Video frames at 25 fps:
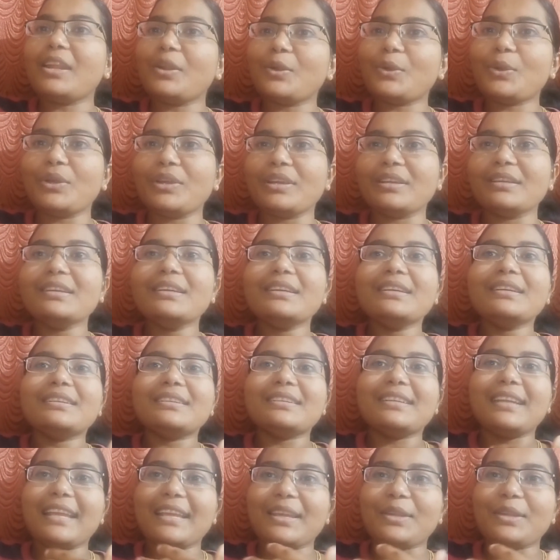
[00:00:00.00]
என்னோடய
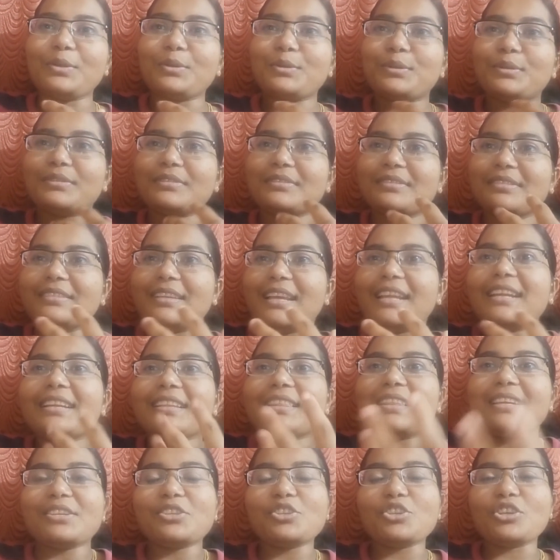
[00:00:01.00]
லைக் uh, uh,
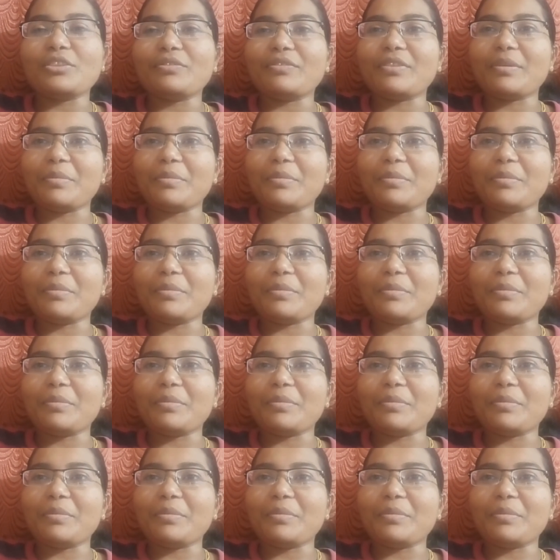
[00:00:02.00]
எனக்கு தெரிஞ்ச